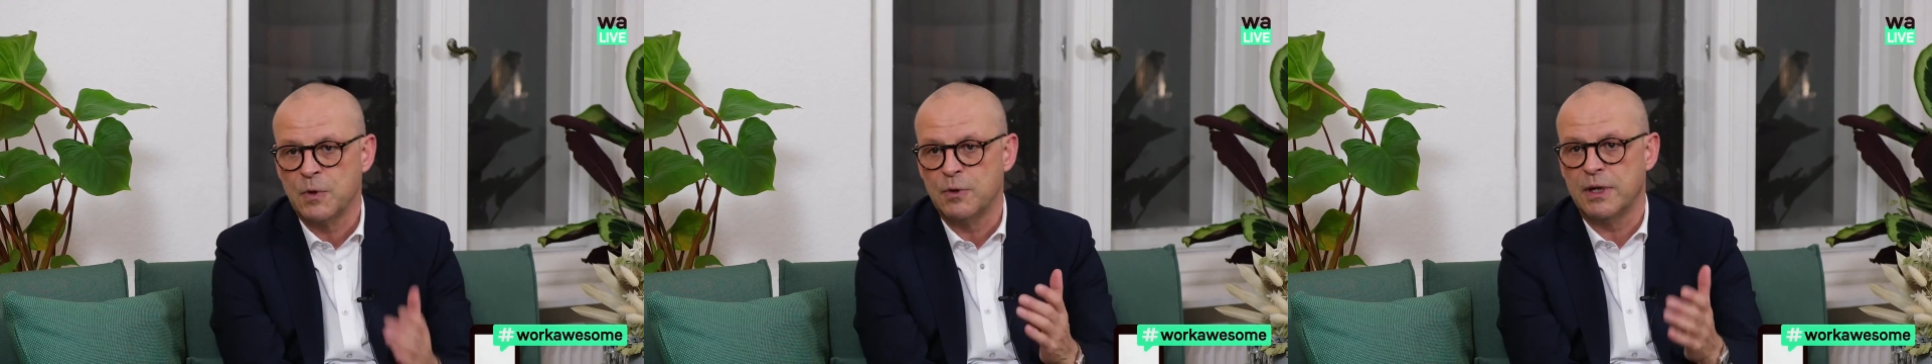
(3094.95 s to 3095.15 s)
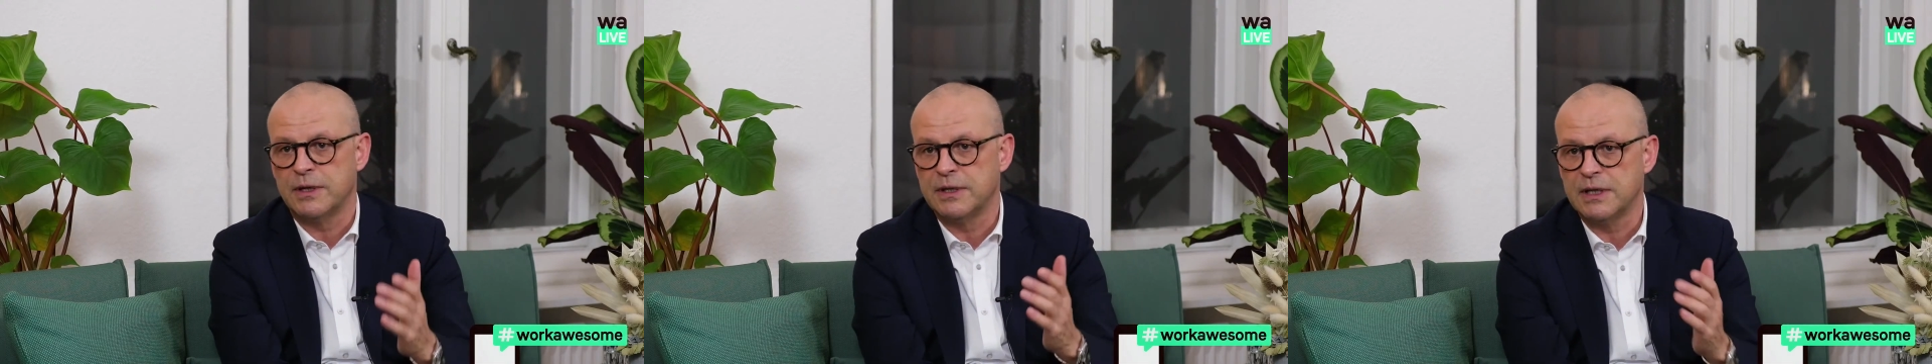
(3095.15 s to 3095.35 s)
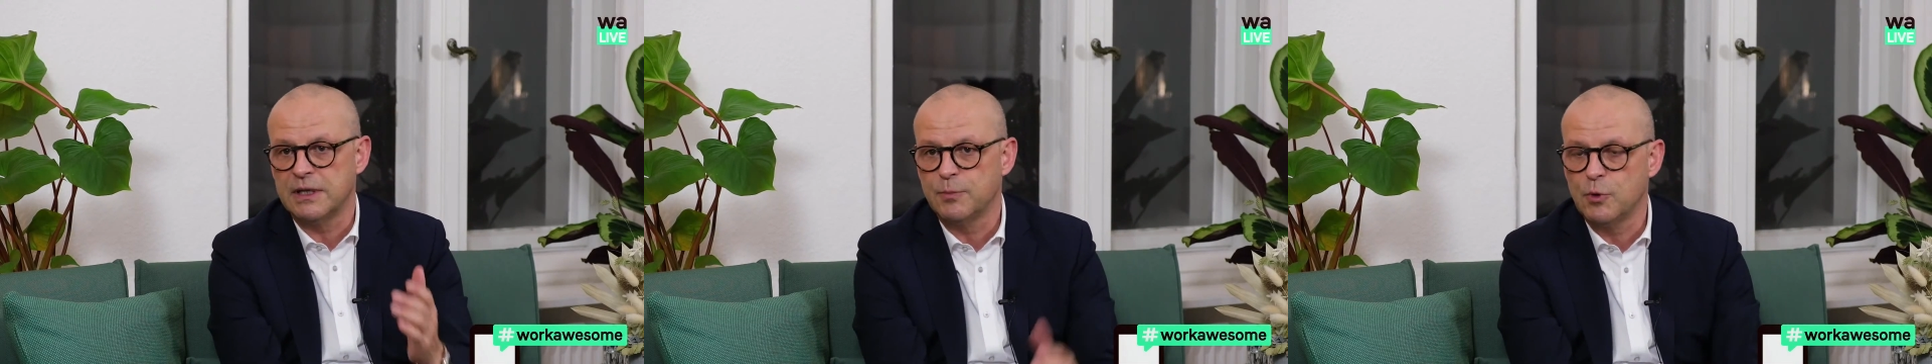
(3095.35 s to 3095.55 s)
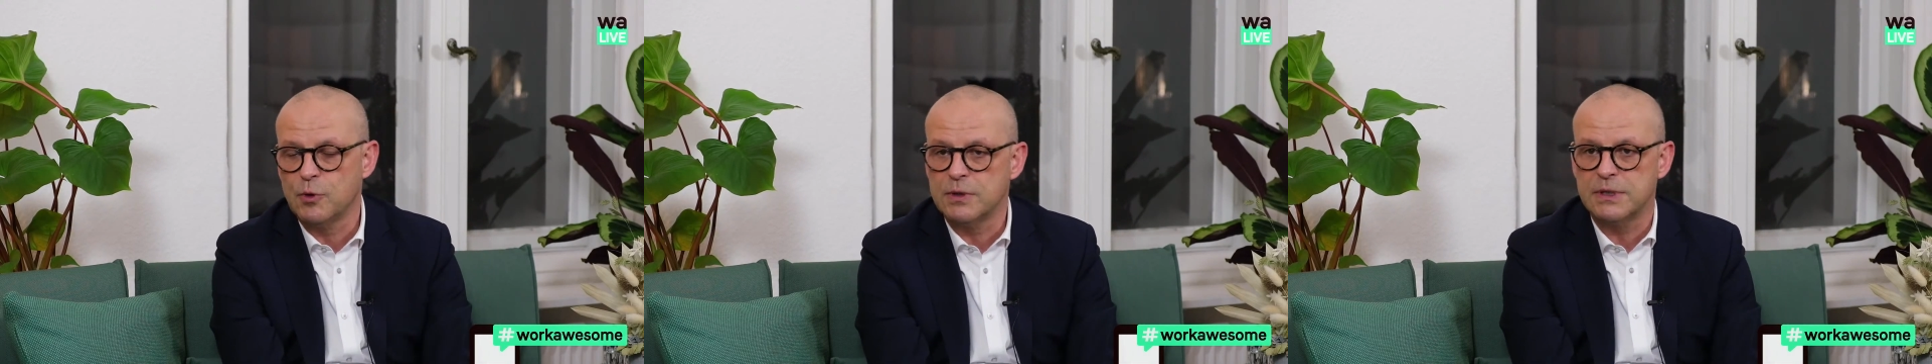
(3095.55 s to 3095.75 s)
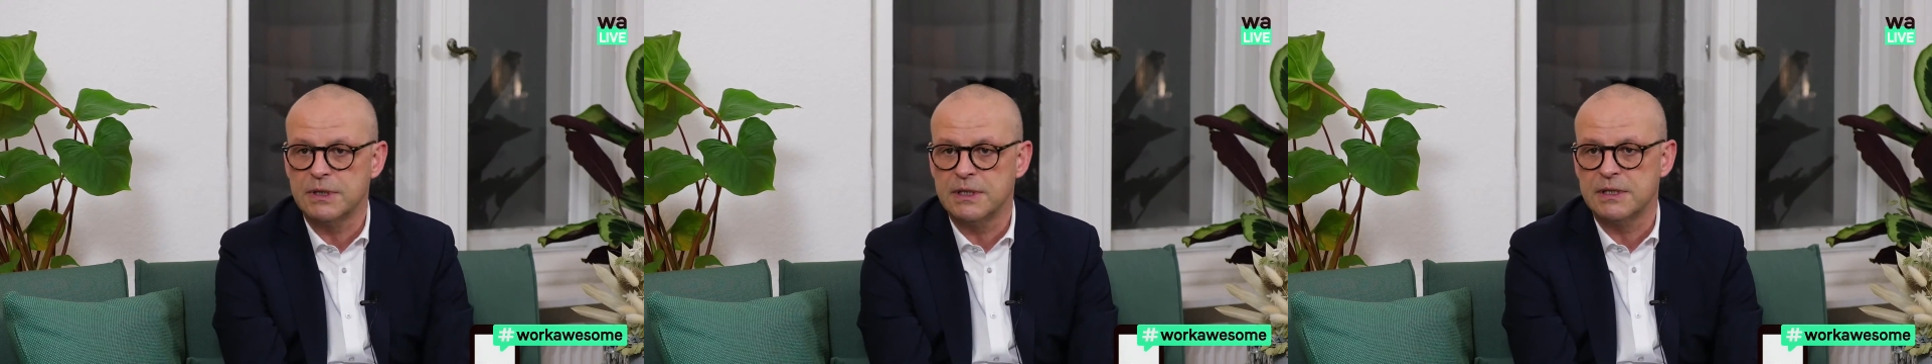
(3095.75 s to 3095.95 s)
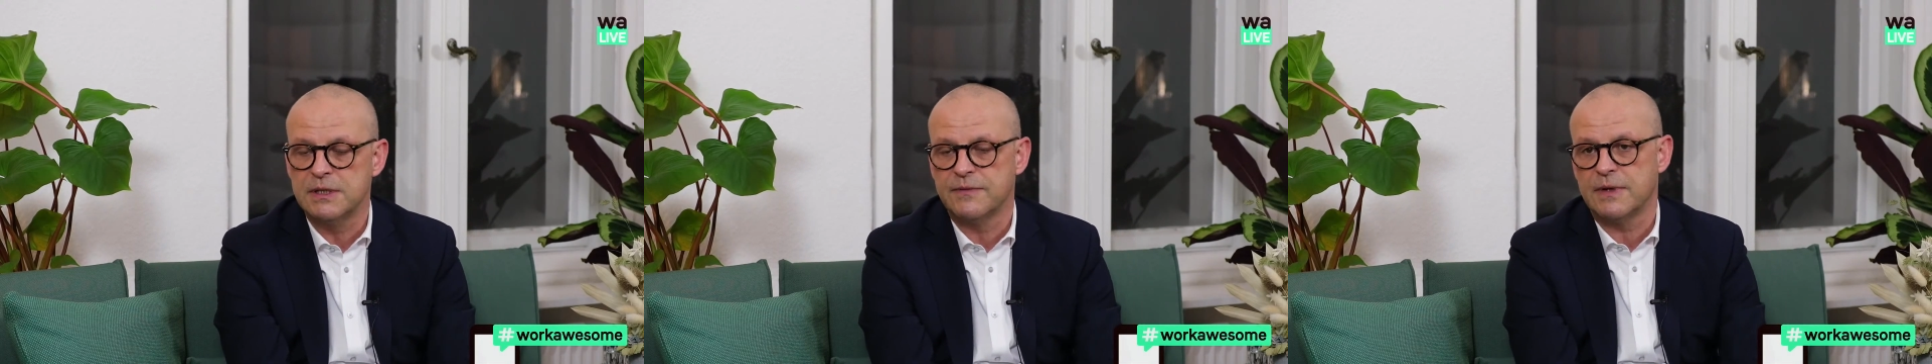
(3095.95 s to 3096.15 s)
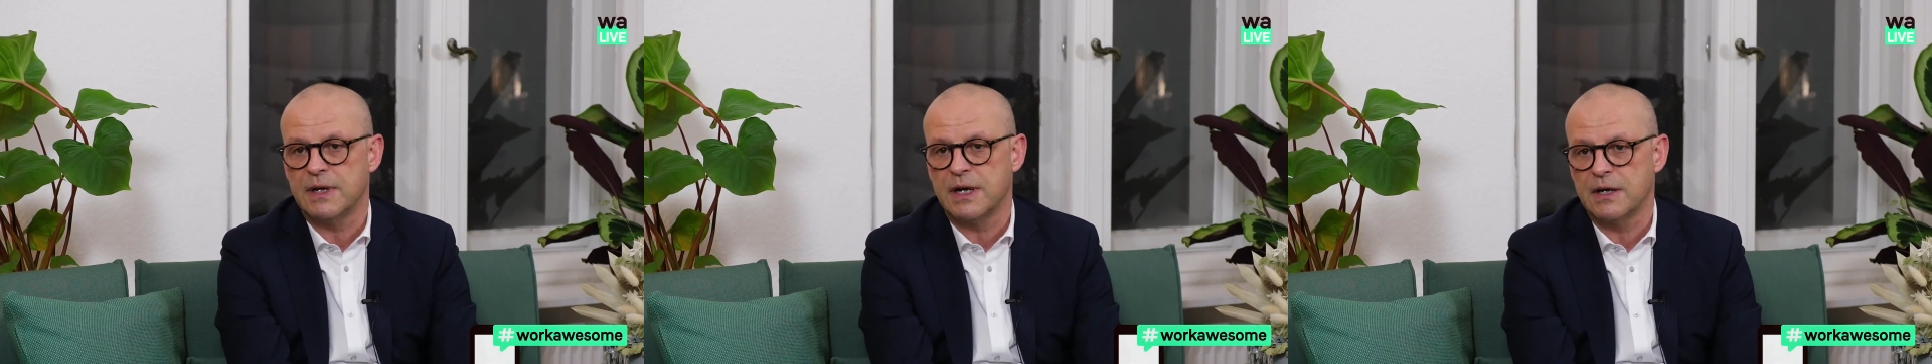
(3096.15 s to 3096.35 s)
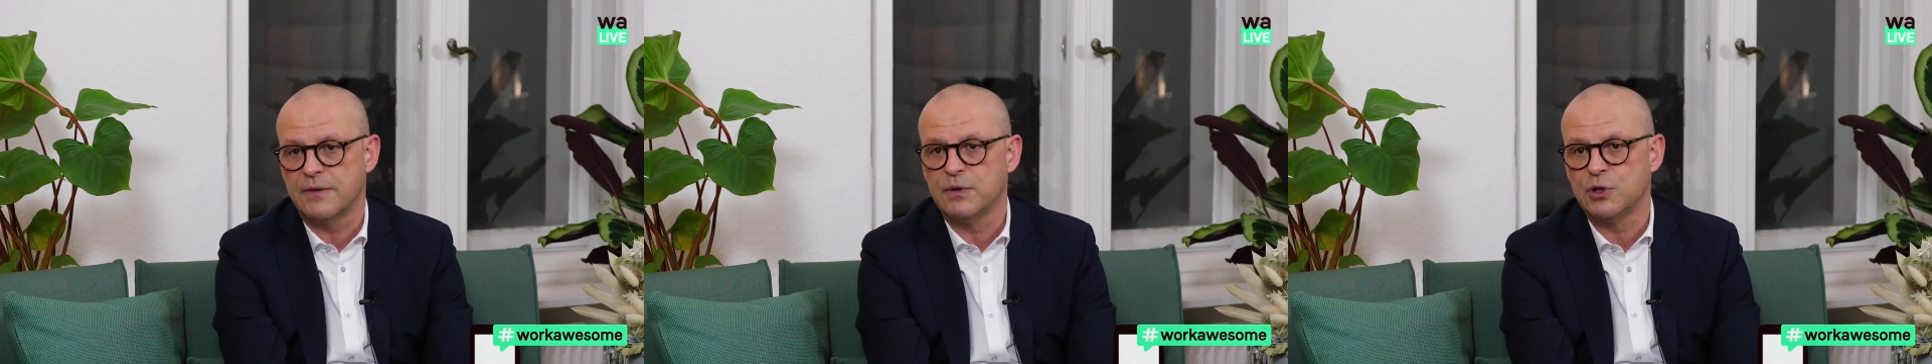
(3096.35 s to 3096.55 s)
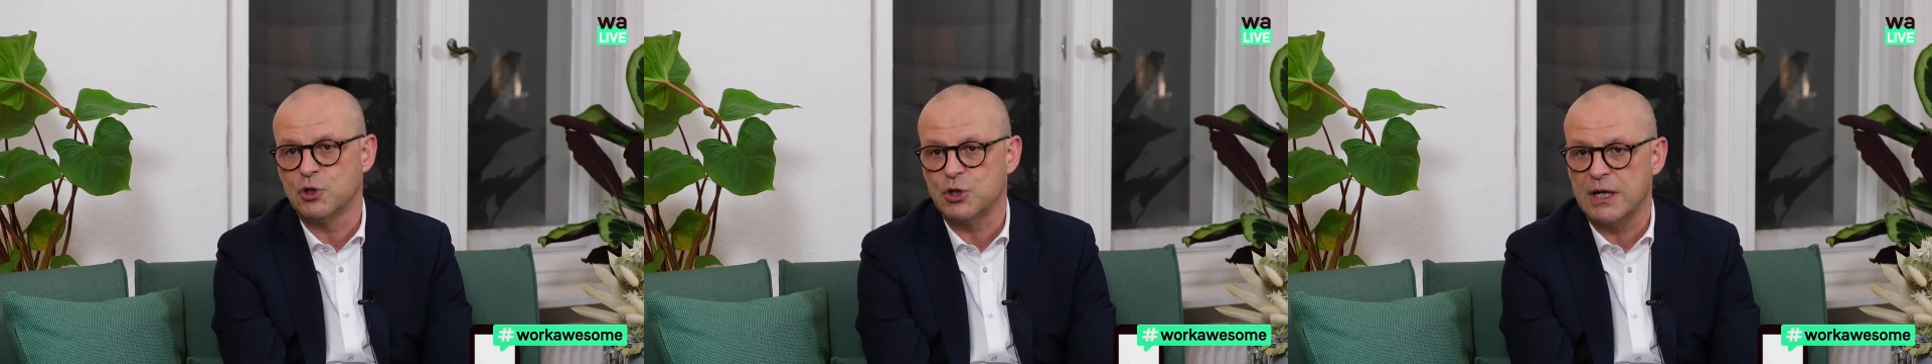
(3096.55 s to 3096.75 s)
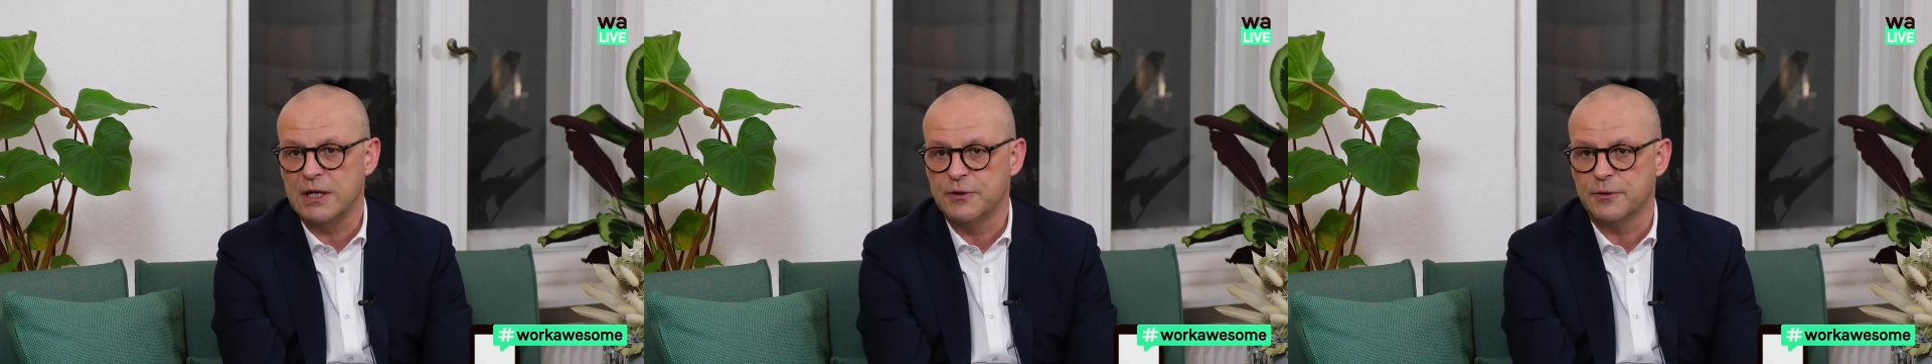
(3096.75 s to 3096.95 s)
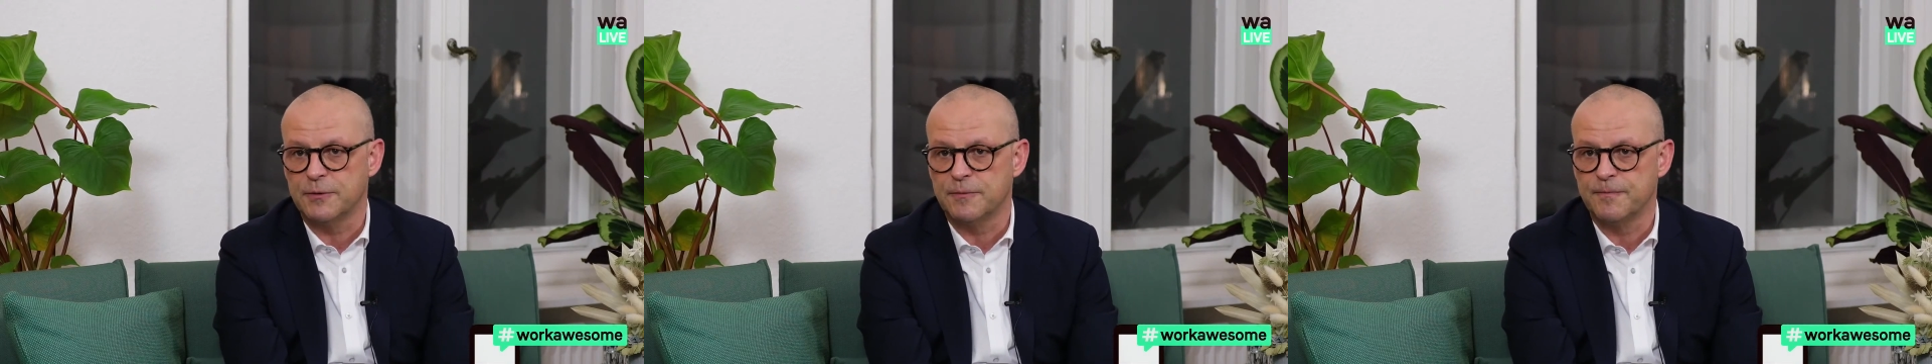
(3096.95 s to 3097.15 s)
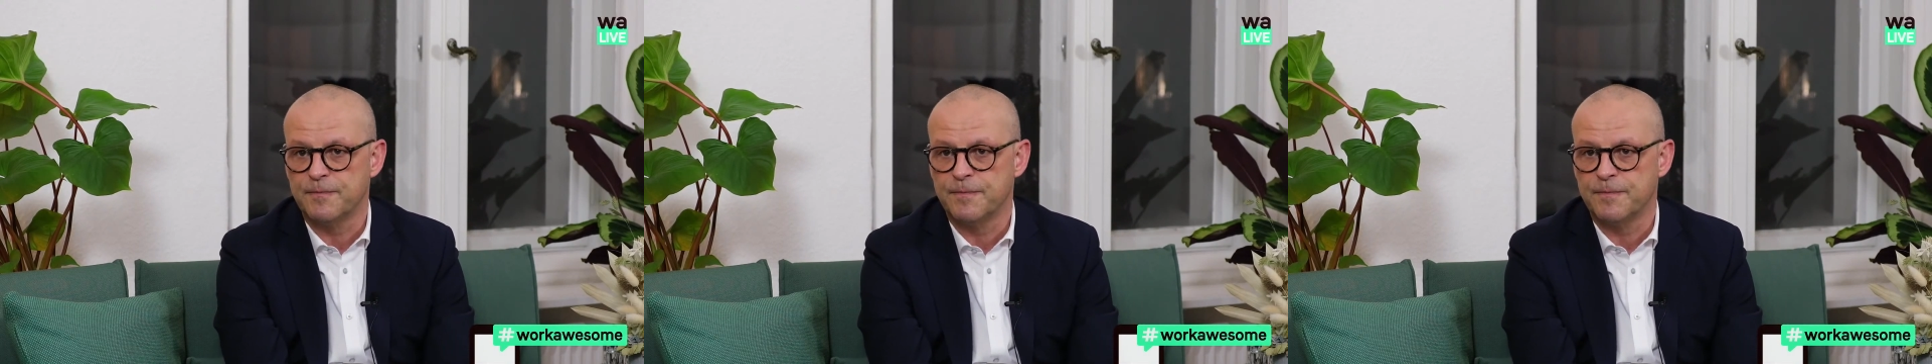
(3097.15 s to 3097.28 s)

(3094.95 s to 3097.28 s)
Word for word: Und der dritte Punkt ist die Frage von Gestaltung.